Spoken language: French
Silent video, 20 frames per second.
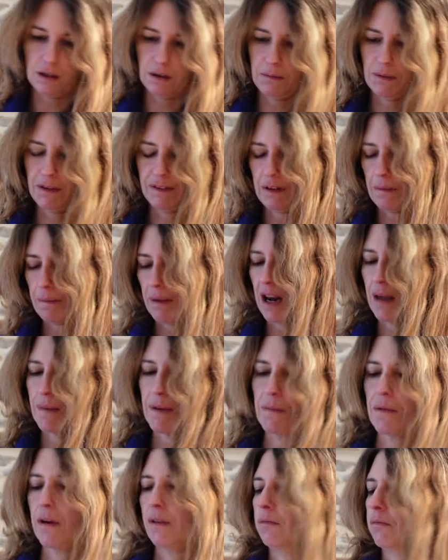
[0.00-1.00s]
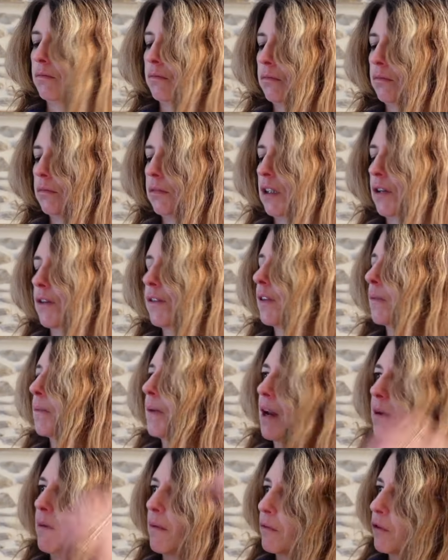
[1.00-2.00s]
Mais c'est pas la même. Tu as vu que c'est pas
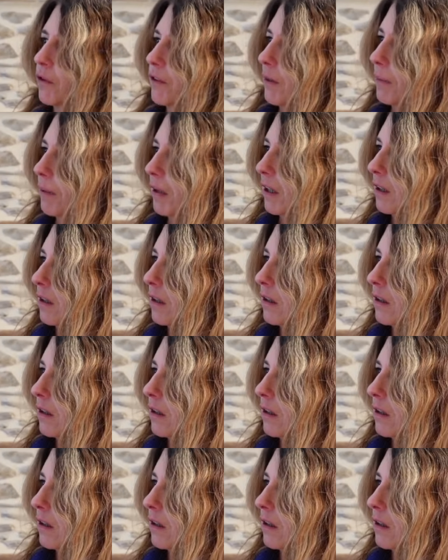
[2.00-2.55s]
la même que tu as pris.